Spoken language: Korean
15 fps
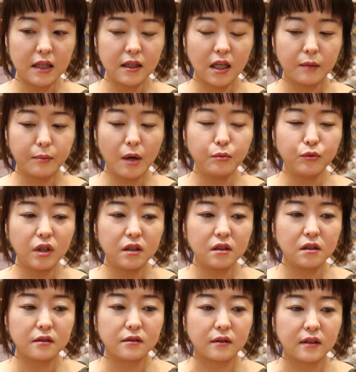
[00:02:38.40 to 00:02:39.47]
만약에 편물이
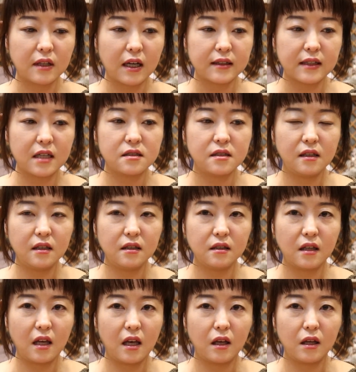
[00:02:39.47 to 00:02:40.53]
늘어졌다가 다시
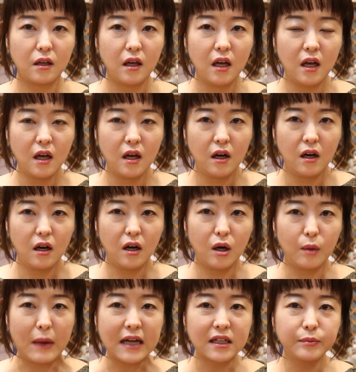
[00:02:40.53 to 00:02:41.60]
이게
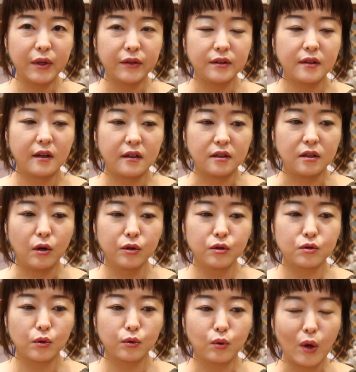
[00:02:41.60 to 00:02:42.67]
어, 마르면서
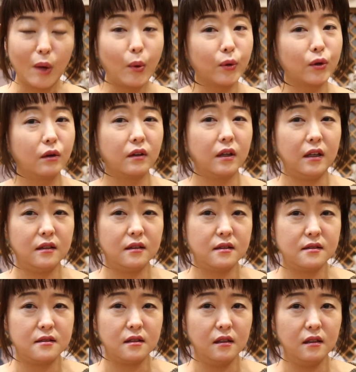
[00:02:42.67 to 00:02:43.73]
어느 정도 회복력이
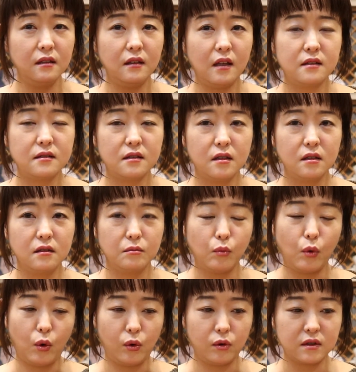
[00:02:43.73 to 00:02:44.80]
있는지
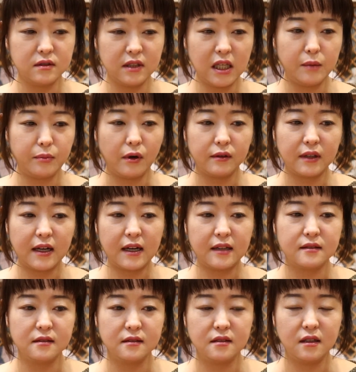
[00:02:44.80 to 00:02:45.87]
내지는 뭐 크기의
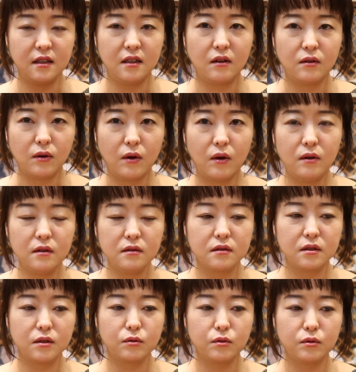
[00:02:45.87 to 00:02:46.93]
변화라든지 이런 거
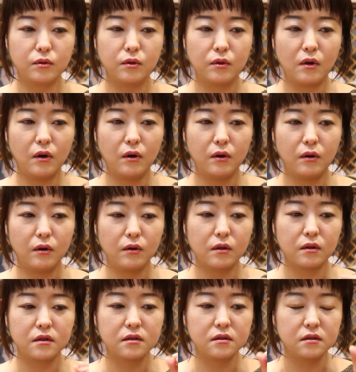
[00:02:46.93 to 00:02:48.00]
그리고
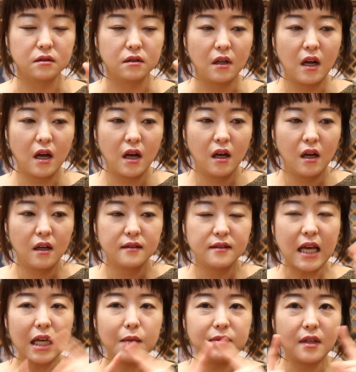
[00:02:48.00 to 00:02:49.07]
어, 그
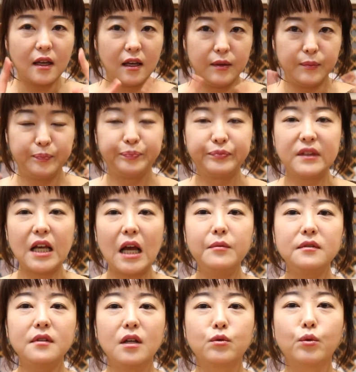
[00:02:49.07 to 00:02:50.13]
짜임새
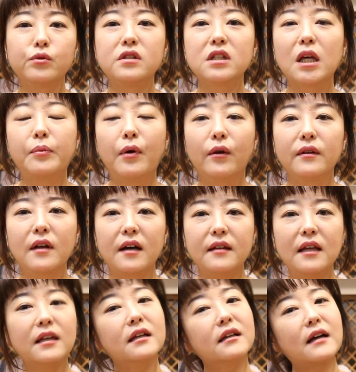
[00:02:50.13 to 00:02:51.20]
짜임새 조직의
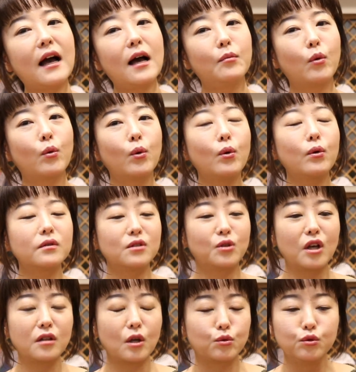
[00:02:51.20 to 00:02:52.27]
변화가 생길까 뭐 그런
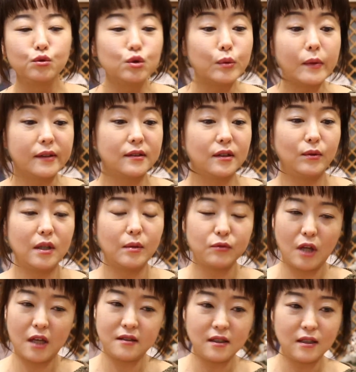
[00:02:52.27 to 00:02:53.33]
것들이 굉장히 궁금했어요
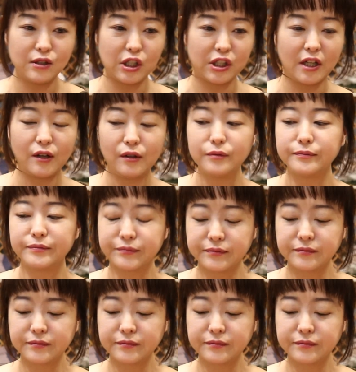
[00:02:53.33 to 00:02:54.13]
왜냐면 세실이잖아요